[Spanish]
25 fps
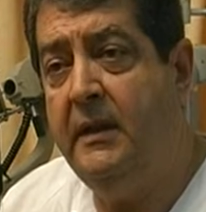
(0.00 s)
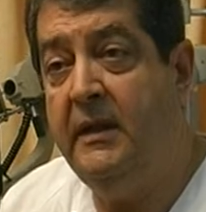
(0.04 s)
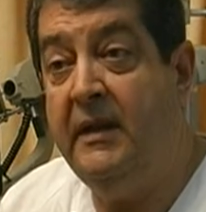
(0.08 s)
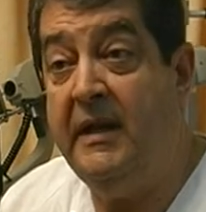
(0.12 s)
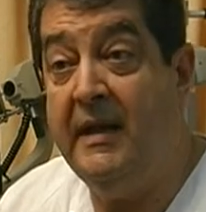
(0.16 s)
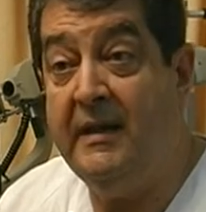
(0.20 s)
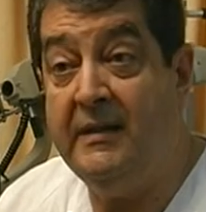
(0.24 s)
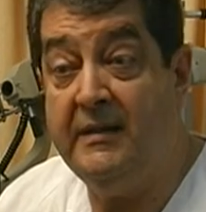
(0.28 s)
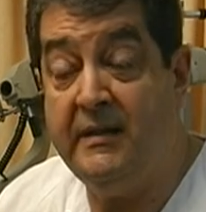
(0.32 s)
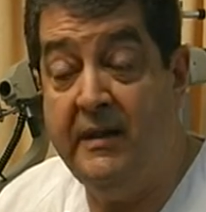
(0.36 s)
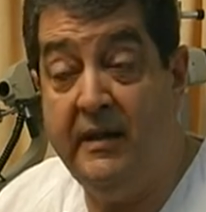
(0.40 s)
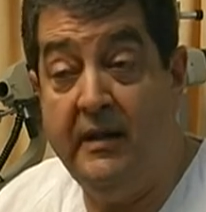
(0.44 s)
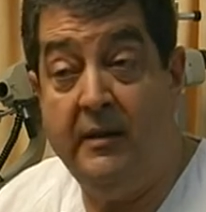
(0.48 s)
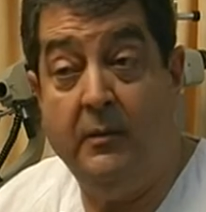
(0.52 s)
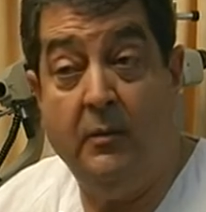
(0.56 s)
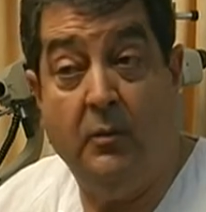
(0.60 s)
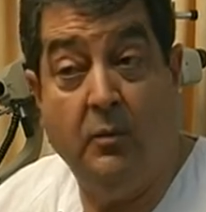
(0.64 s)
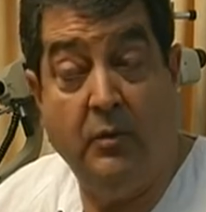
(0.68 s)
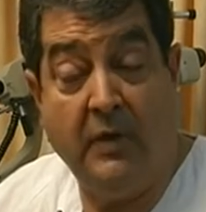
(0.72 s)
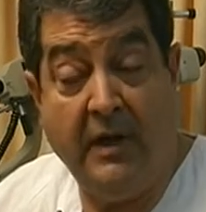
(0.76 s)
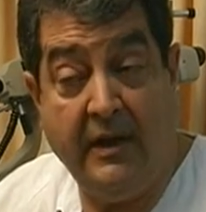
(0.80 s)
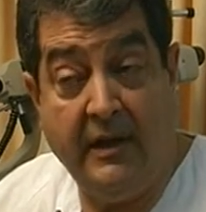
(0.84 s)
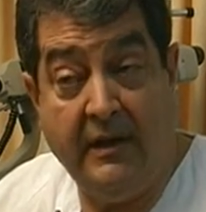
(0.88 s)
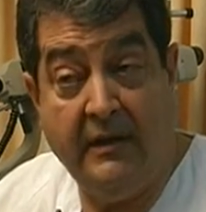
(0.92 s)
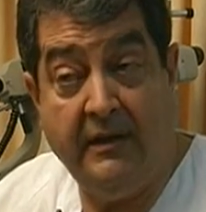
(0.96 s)
Y al ser
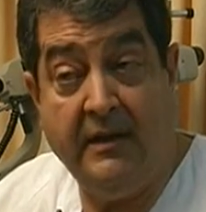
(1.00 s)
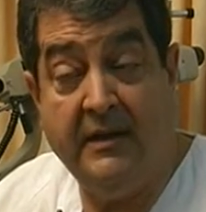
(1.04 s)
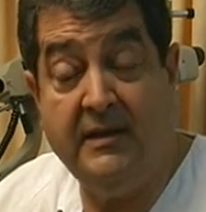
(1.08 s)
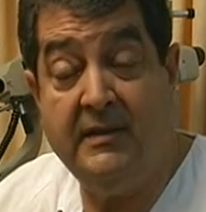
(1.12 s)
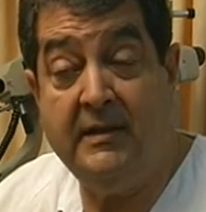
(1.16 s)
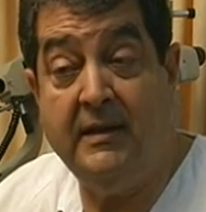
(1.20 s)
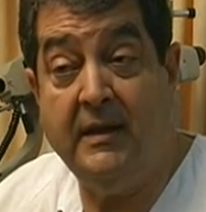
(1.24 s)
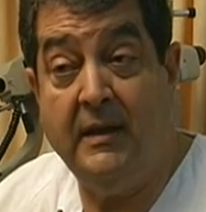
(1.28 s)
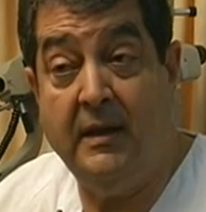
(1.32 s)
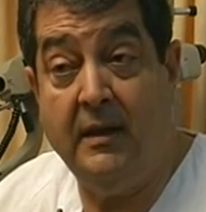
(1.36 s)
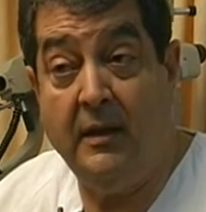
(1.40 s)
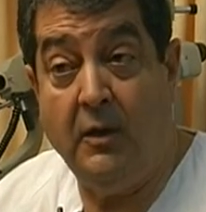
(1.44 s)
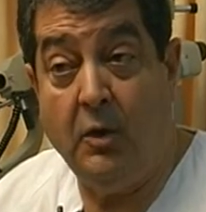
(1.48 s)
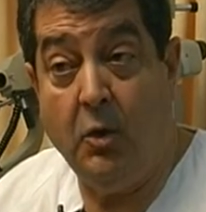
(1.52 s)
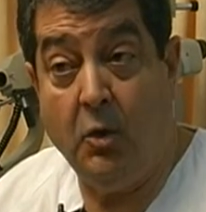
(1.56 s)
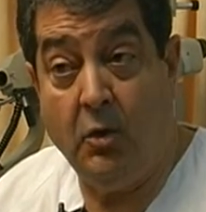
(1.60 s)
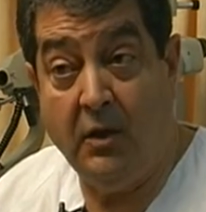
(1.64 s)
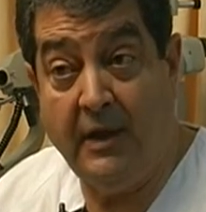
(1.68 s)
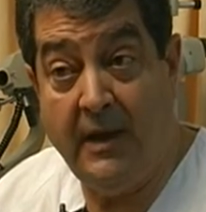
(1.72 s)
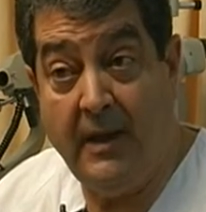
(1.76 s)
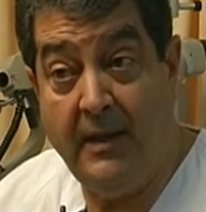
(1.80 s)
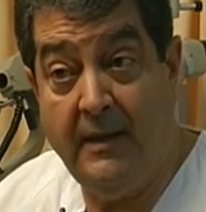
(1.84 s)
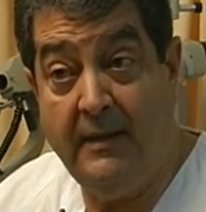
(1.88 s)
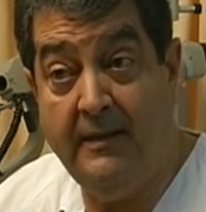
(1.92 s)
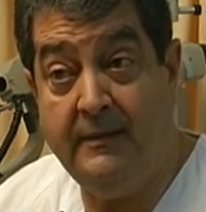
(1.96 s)
una anestesia
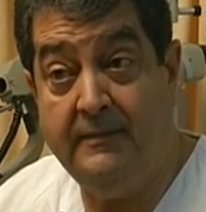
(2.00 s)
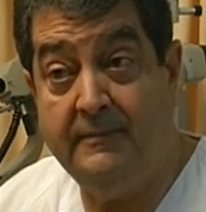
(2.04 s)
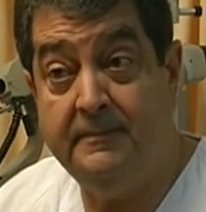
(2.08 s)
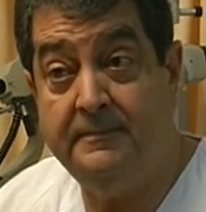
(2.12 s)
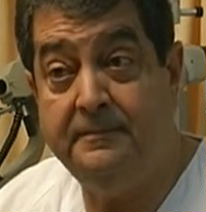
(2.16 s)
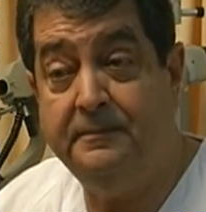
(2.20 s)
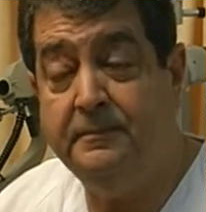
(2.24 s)
local,